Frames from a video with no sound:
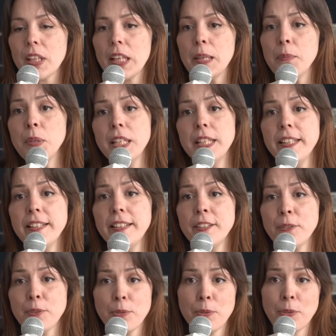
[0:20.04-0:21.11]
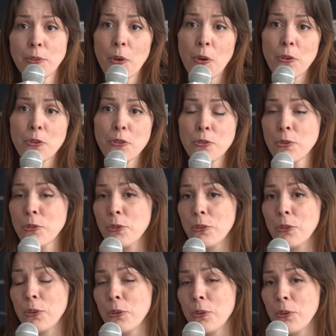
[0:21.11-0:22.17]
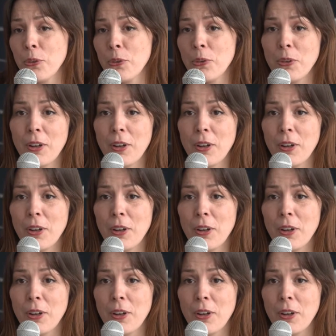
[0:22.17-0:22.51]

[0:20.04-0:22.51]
Émilie, tu sors juste de